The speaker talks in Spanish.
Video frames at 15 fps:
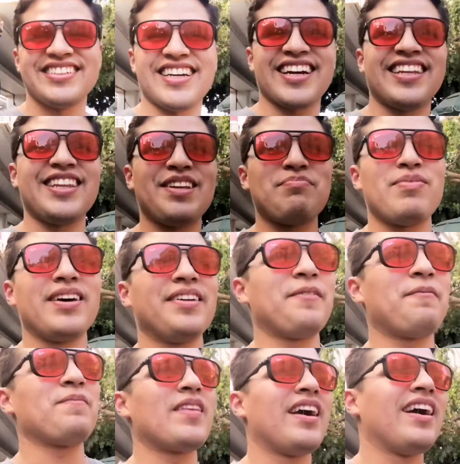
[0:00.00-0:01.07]
sacan de pedo.
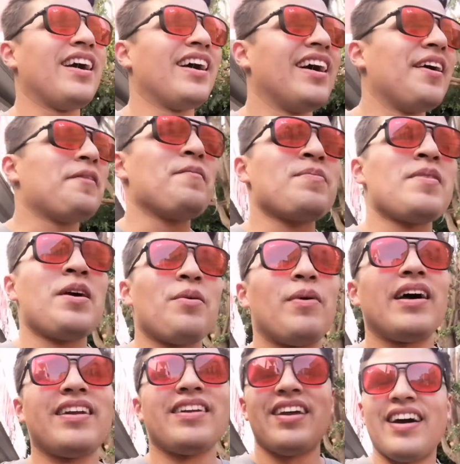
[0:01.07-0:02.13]

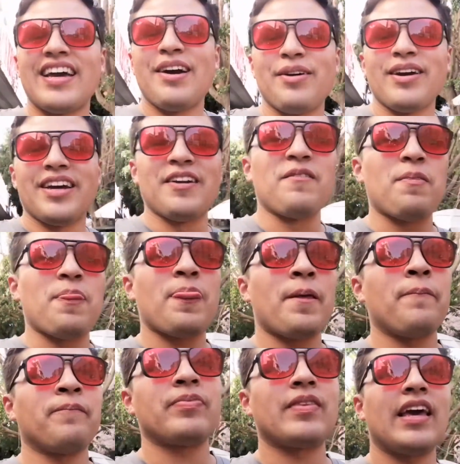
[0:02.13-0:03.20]
Bueno, nada, ya bien.
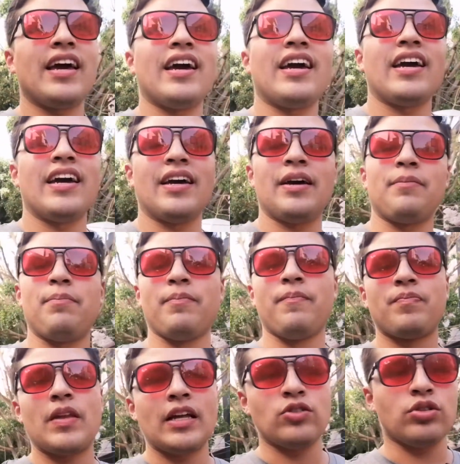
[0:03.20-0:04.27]
Eh,
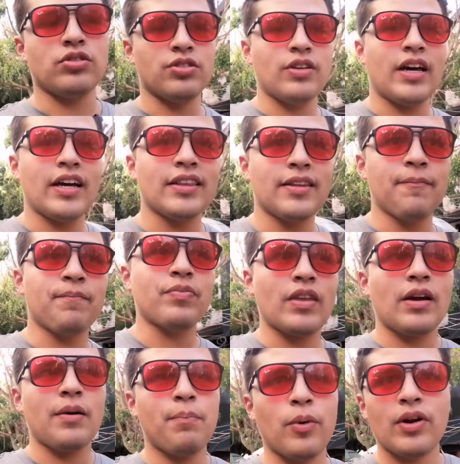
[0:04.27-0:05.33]
en su ciudad,
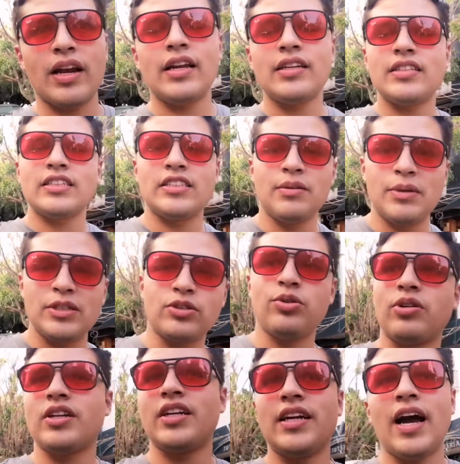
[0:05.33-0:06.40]
¿por qué le dicen
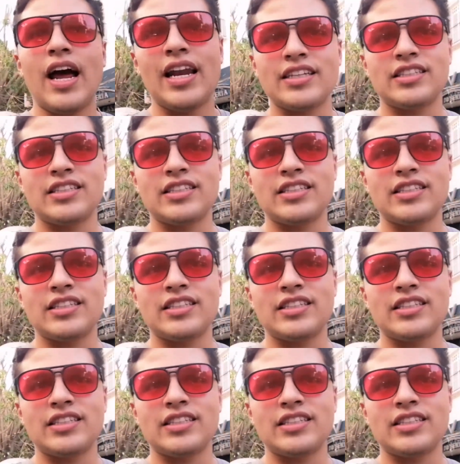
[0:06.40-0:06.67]
chimichurri a la